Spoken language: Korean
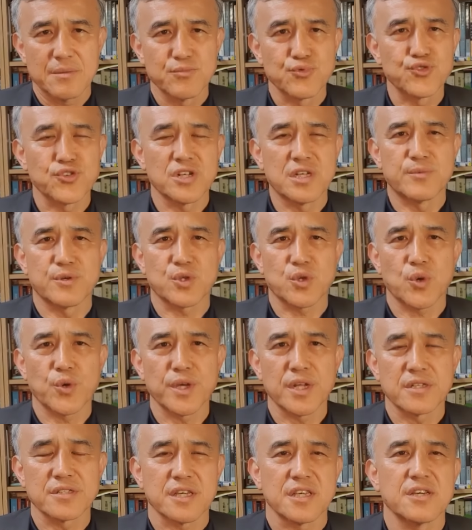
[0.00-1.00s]
무슬림을
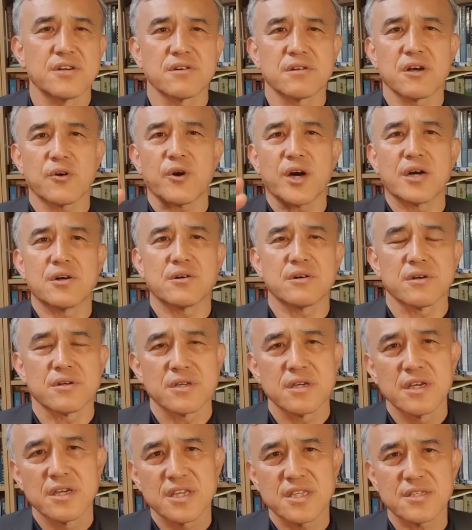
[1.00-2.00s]
통일하자. 이거는 과거
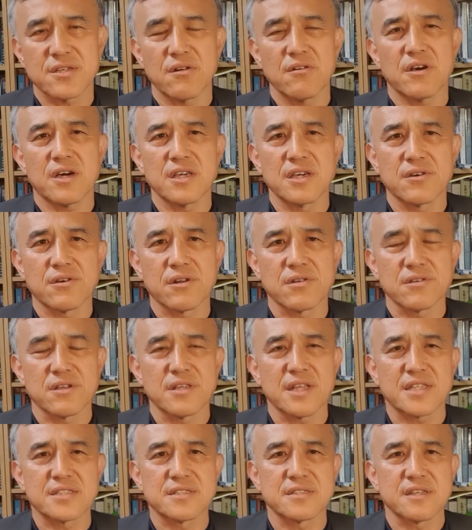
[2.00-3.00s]
히틀러가
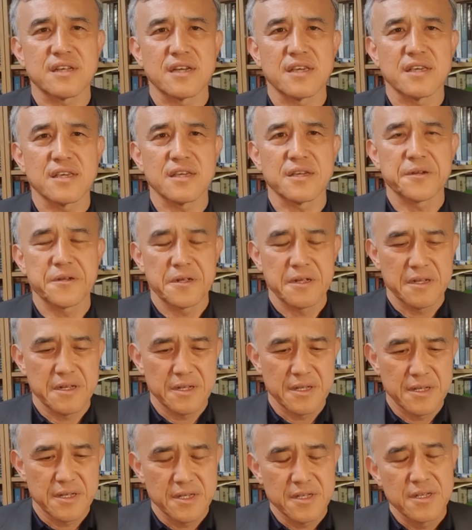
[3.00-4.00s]
이끌었던 나치당이
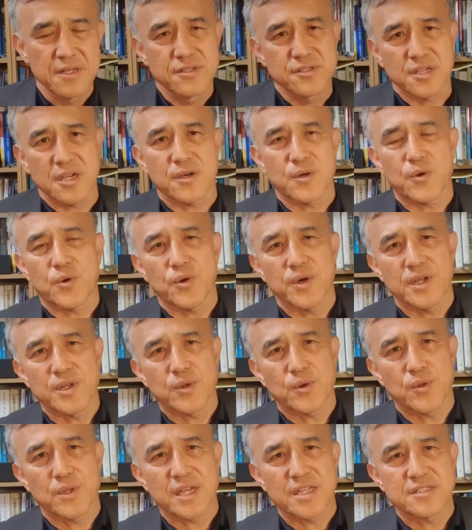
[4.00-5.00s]

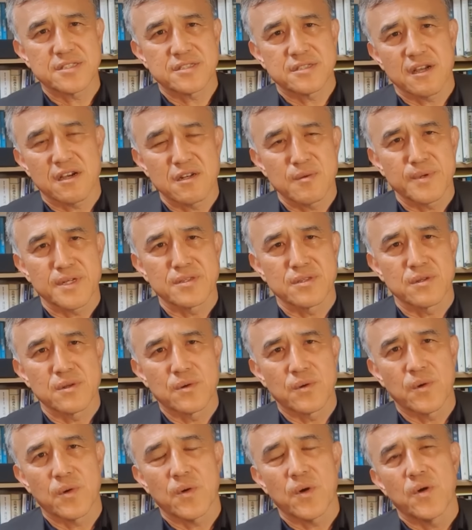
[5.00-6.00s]
체코에도 나치당을
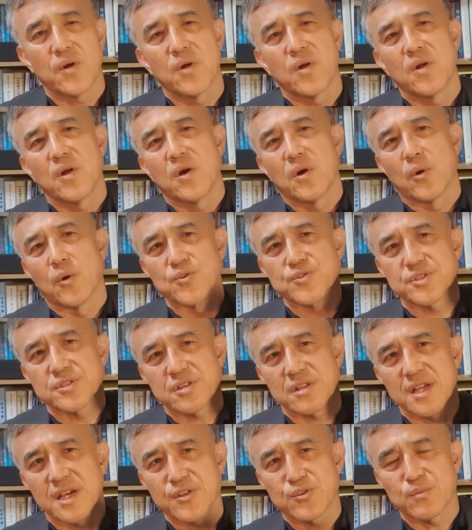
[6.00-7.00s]
만들고
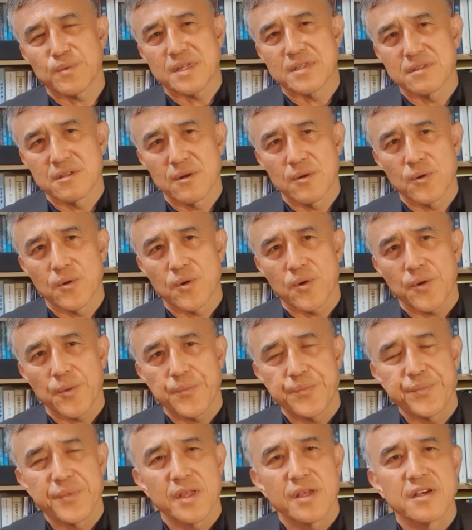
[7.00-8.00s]
오스트리아도 만들고
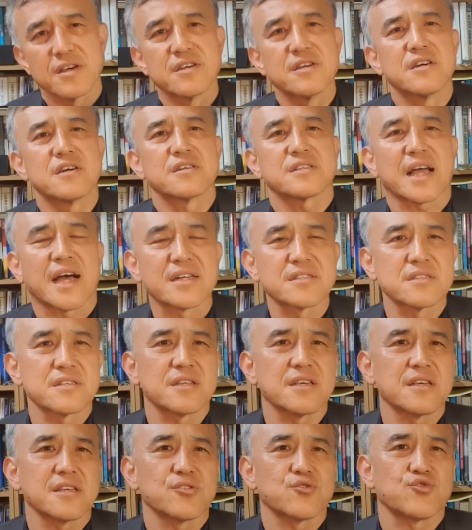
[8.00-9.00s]
그
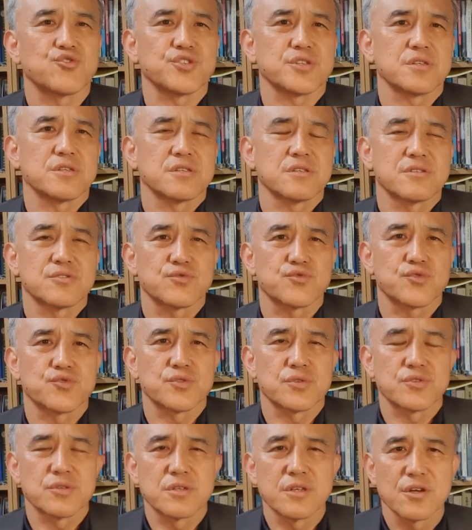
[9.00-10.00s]
당들이
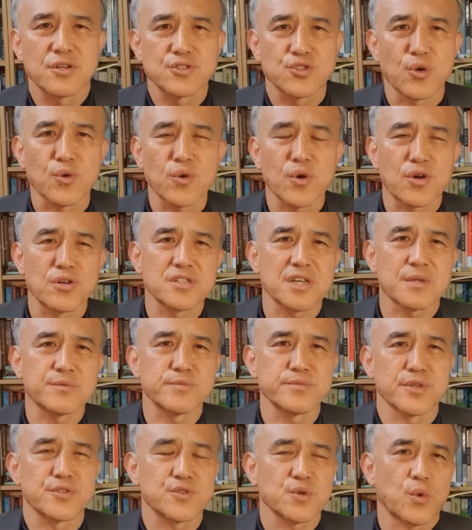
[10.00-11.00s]
정권을
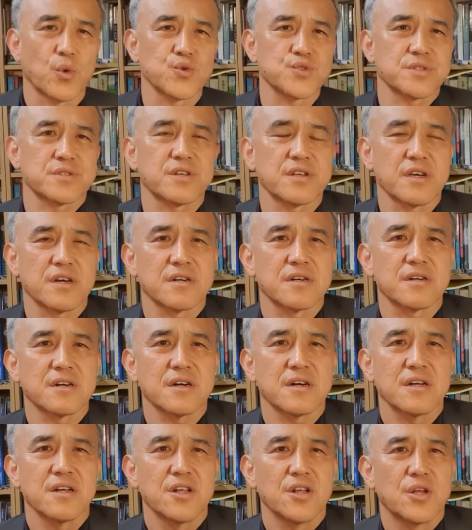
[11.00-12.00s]
잡으면서
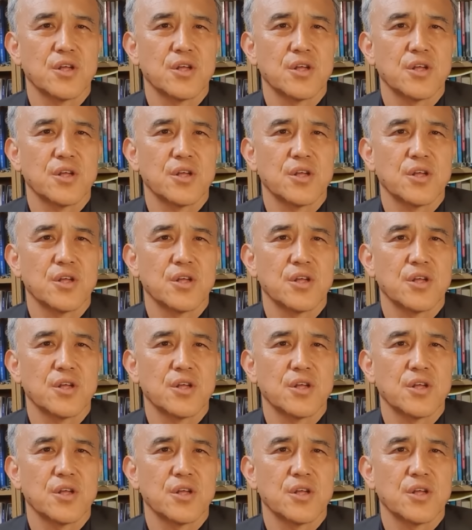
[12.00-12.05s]
오스트리아가